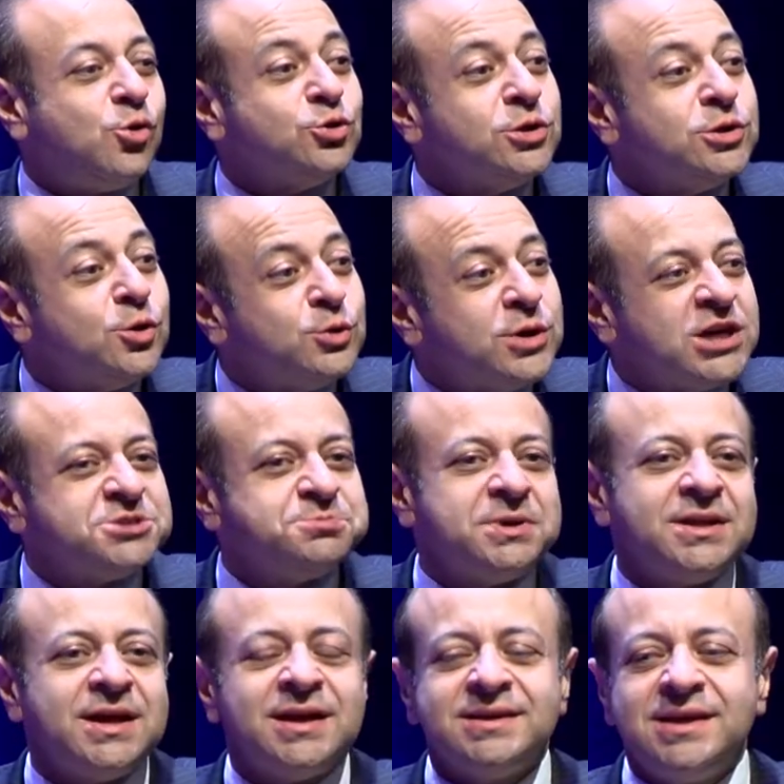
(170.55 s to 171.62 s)
Onunla
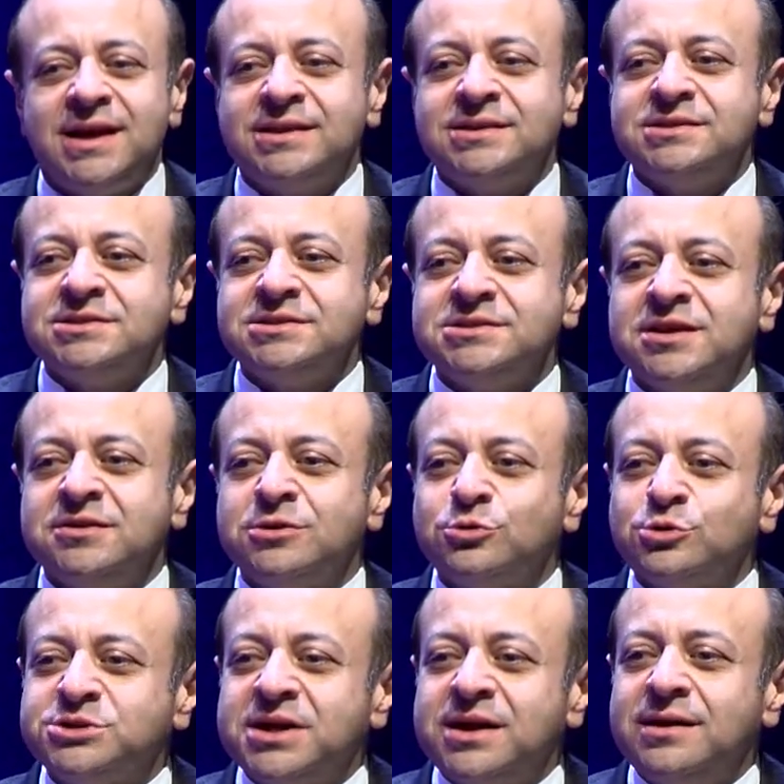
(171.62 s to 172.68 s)
uğraşma derken
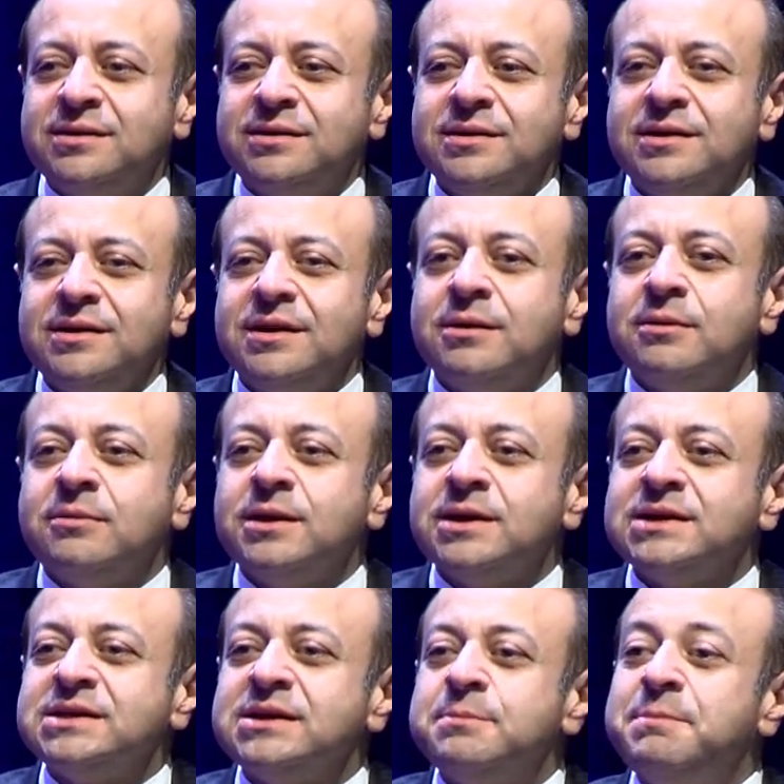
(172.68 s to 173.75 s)
Cevdet Hoca
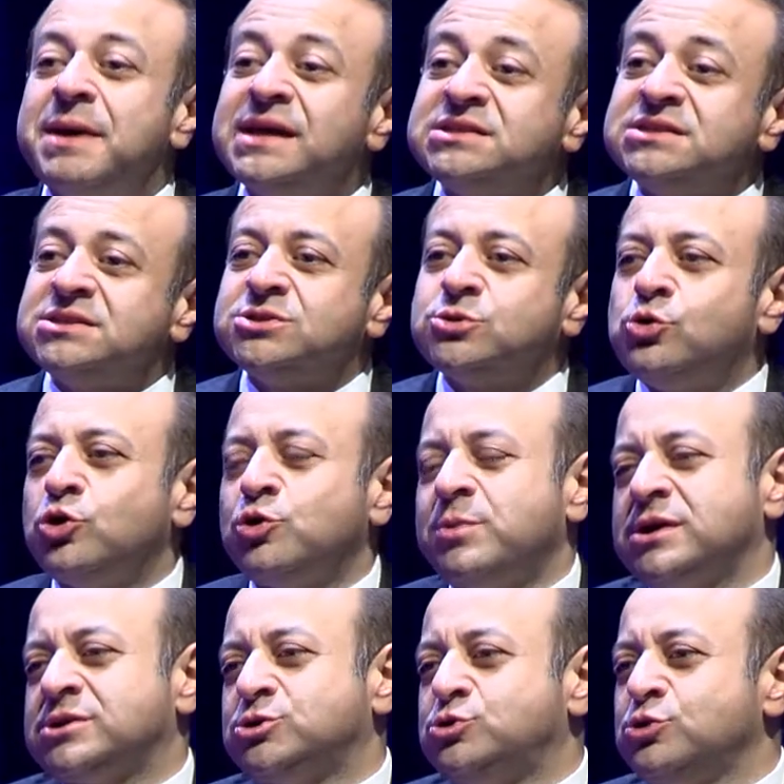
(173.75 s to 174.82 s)
ben sizi
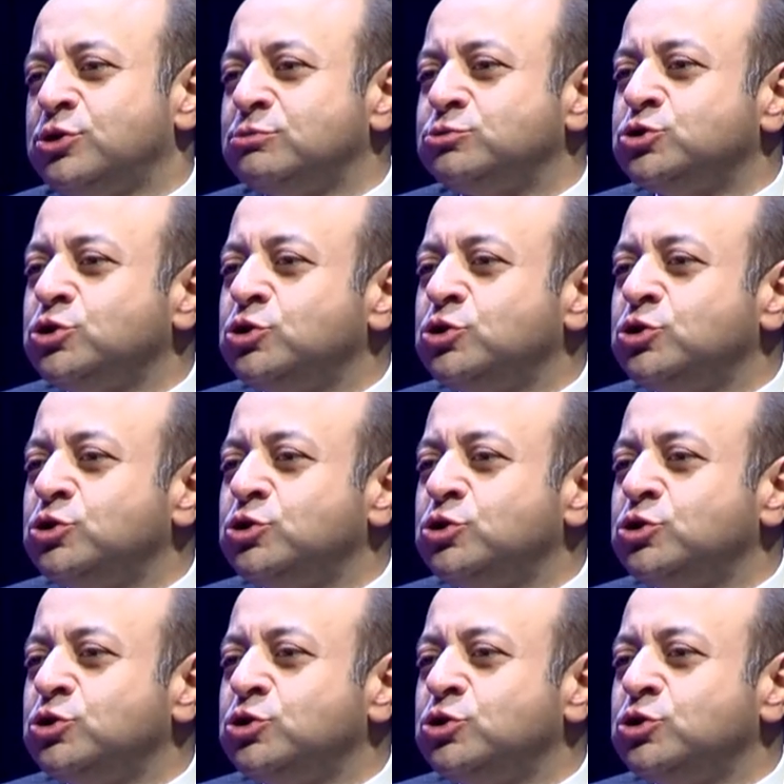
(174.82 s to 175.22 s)
korumak istiyorum.